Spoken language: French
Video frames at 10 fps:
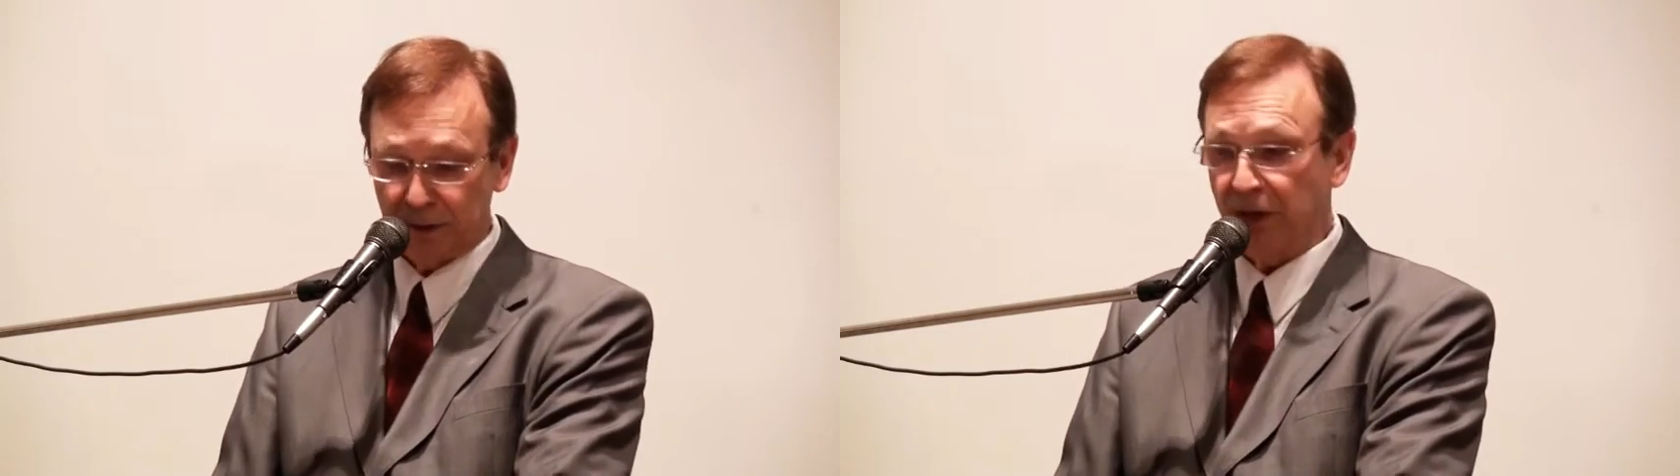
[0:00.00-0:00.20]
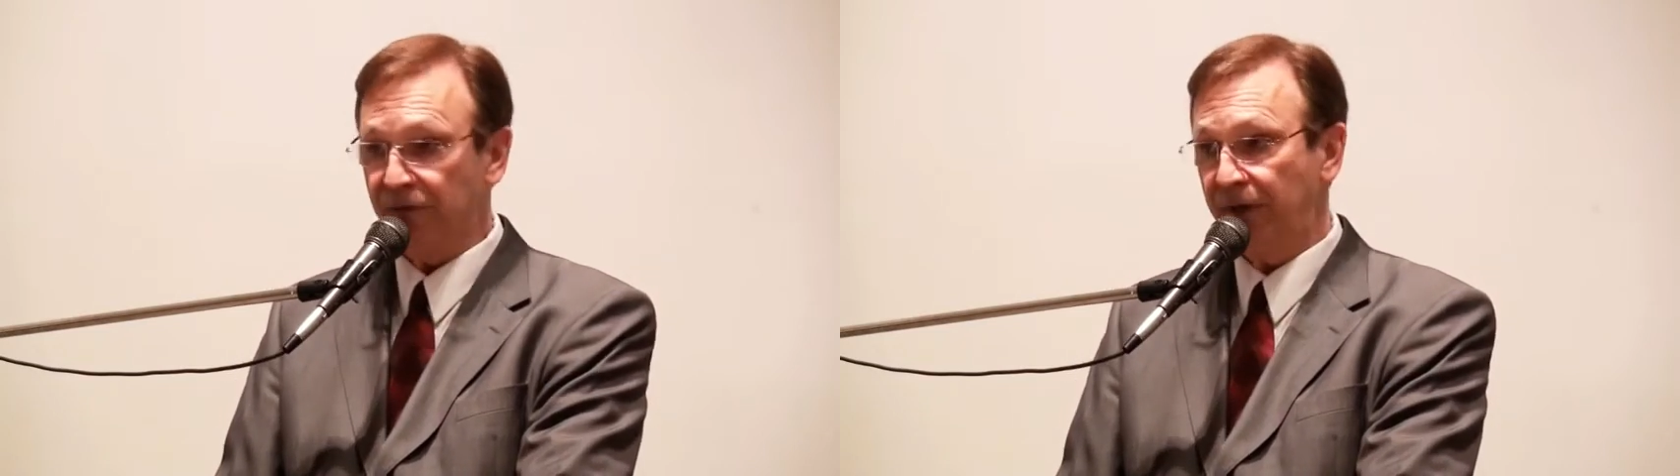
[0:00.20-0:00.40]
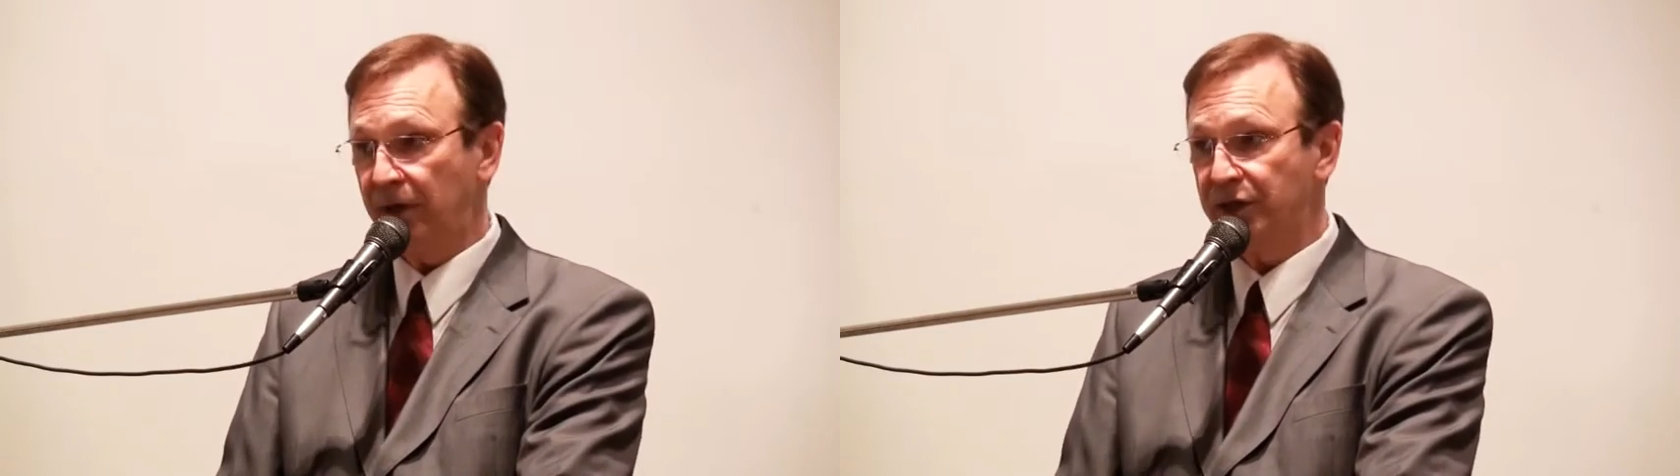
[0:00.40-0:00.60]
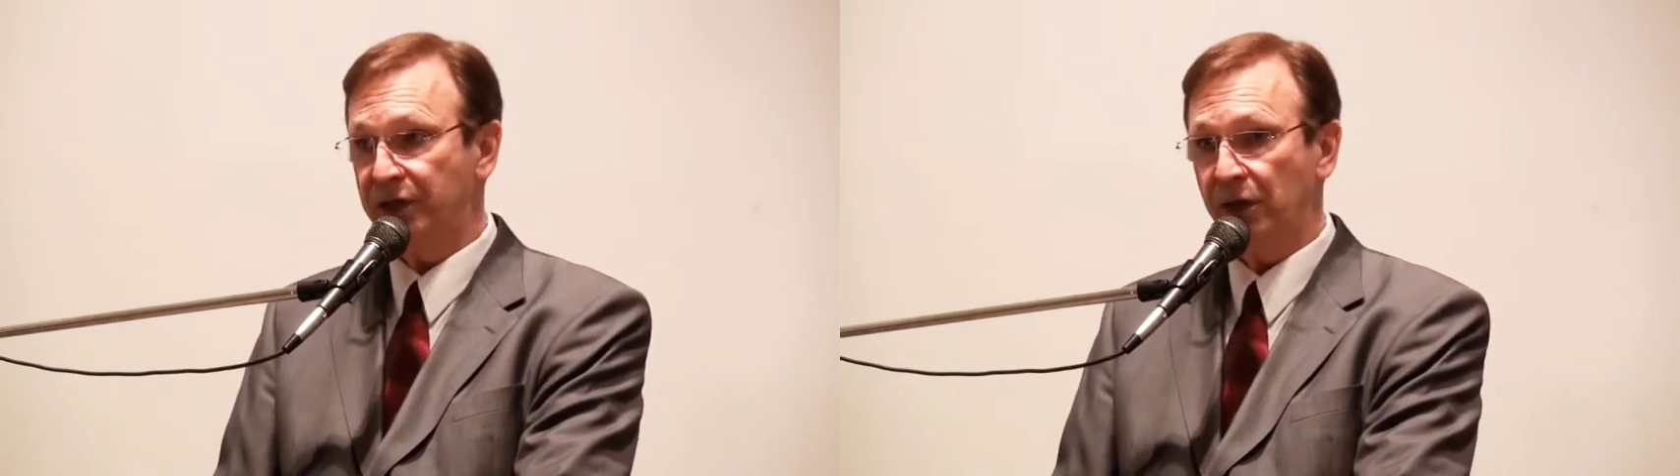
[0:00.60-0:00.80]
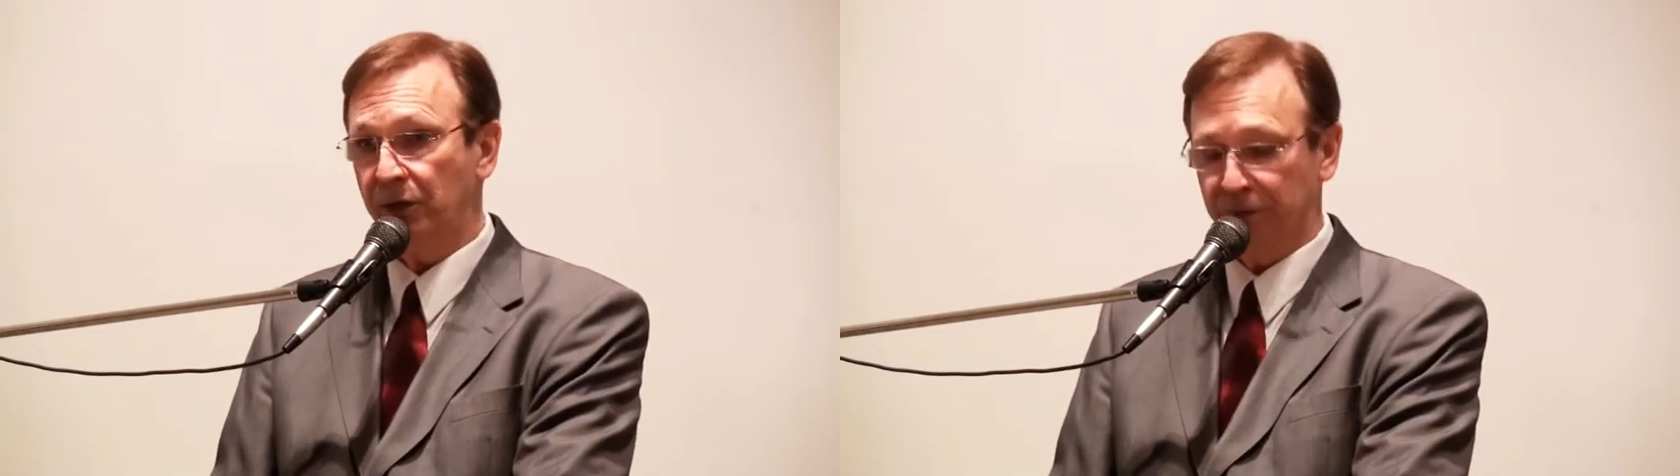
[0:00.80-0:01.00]
des filles de
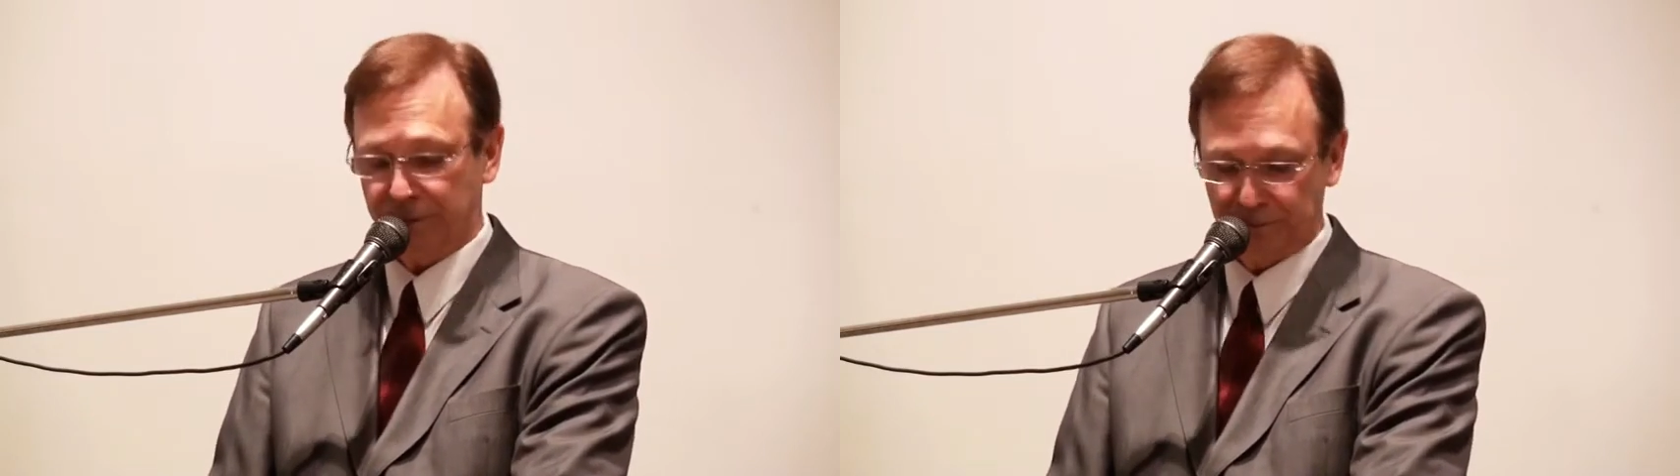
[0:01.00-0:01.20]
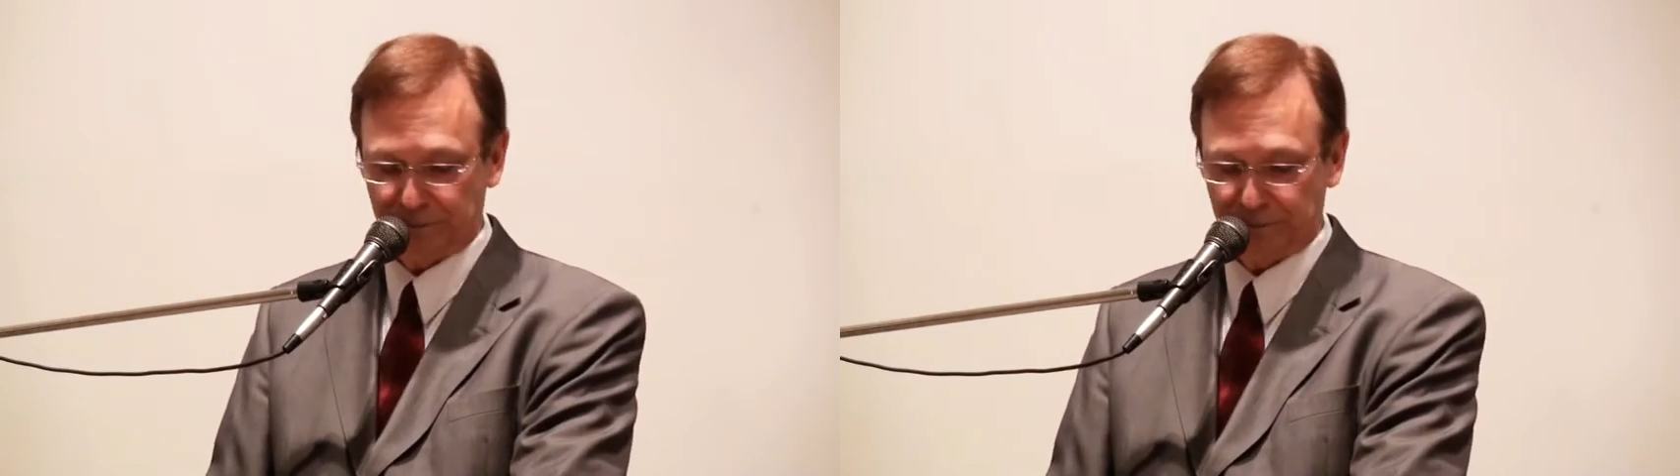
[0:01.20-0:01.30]
Sion.